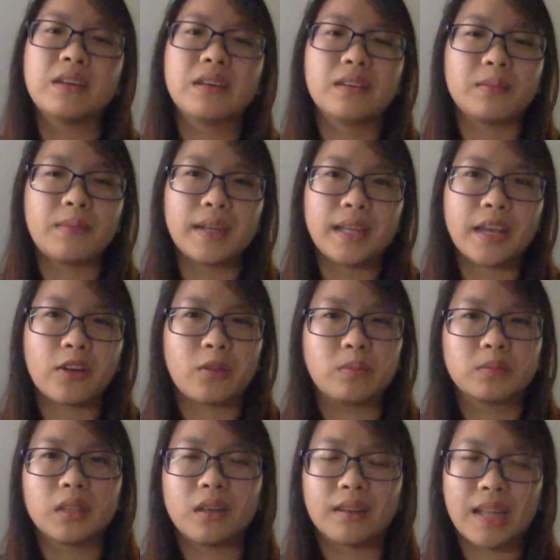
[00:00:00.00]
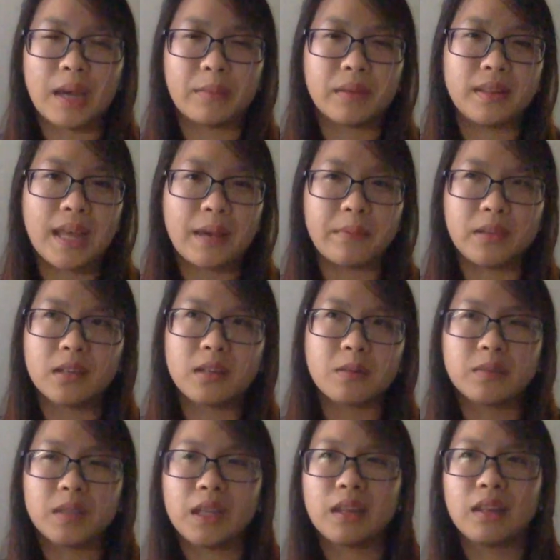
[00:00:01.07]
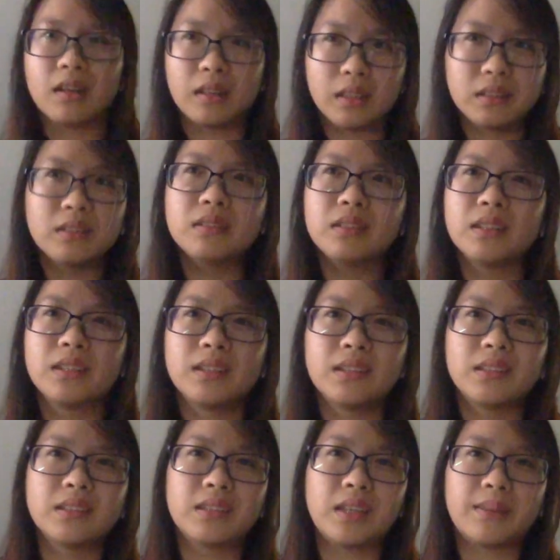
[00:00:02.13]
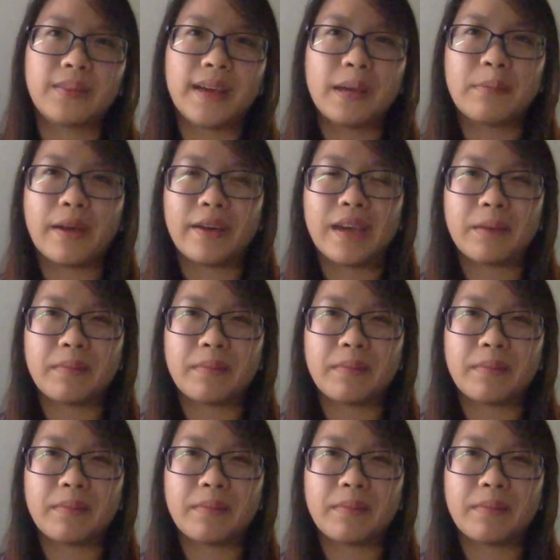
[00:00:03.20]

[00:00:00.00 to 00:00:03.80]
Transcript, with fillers: bác này cũng từng làm làm ở những công ty lớn thì bác ấy bảo em